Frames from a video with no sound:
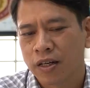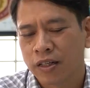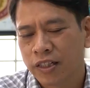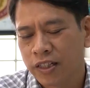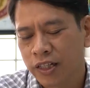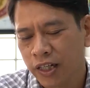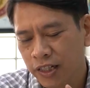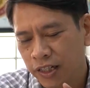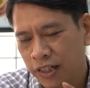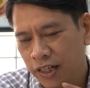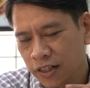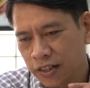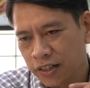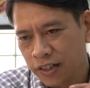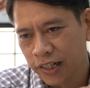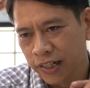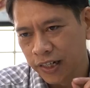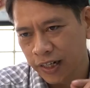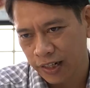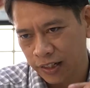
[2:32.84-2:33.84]
Chính cái
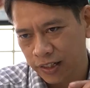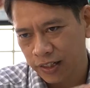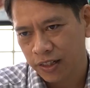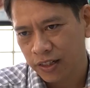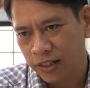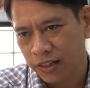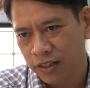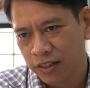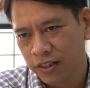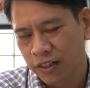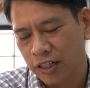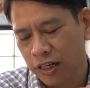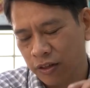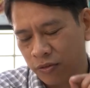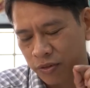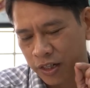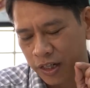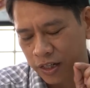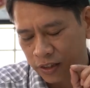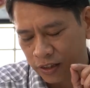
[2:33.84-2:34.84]
người nghiện ấy, người ta
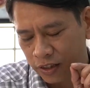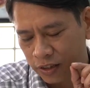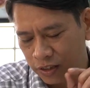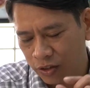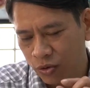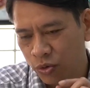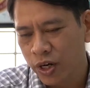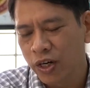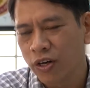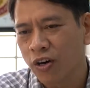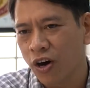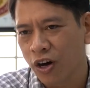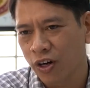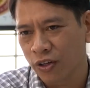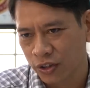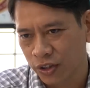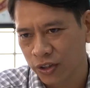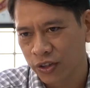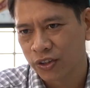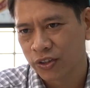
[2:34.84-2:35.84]
cũng đã tự khuyên họ
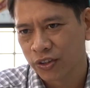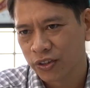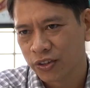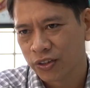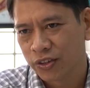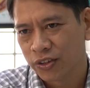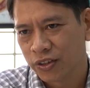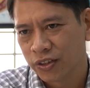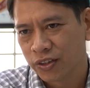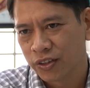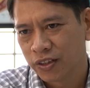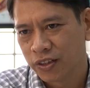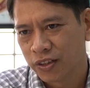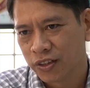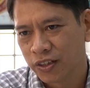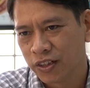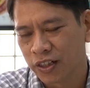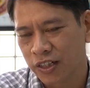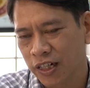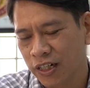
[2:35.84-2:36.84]
rồi.
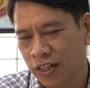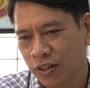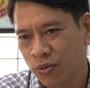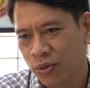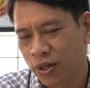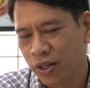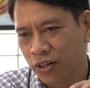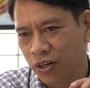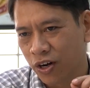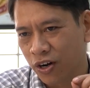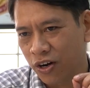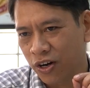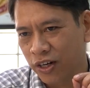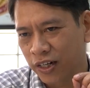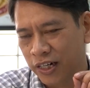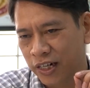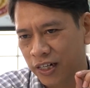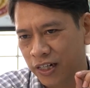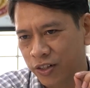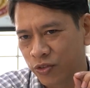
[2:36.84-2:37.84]
Người ta đã khuyên
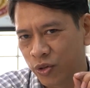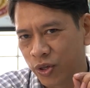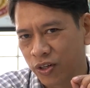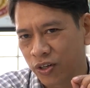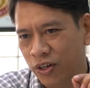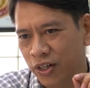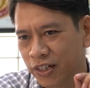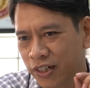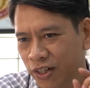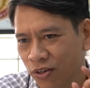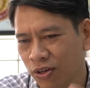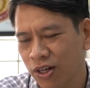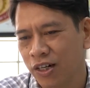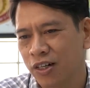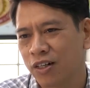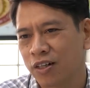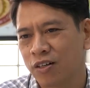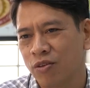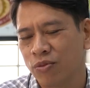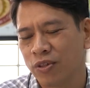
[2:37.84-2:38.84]
họ nhiều
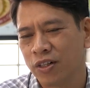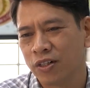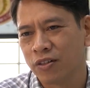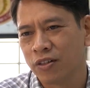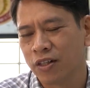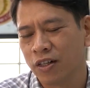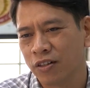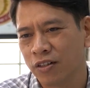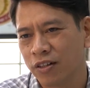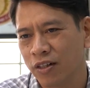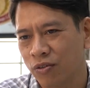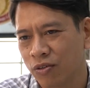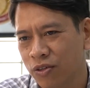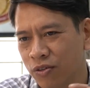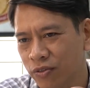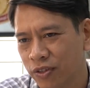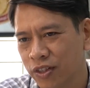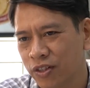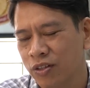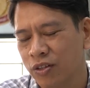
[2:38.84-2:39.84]
lần là không nên nghiện rượu,
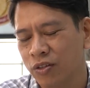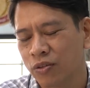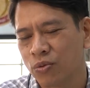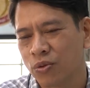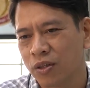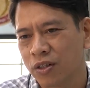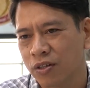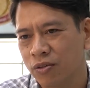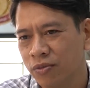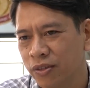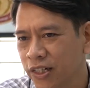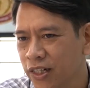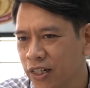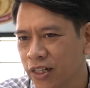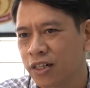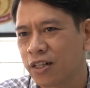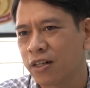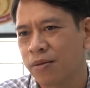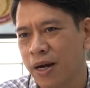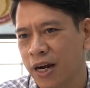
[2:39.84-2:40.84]
không nên nghiện thuốc, không nên
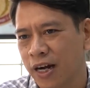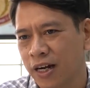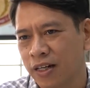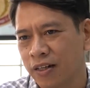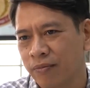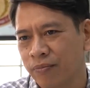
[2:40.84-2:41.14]
nghiện cờ bạc.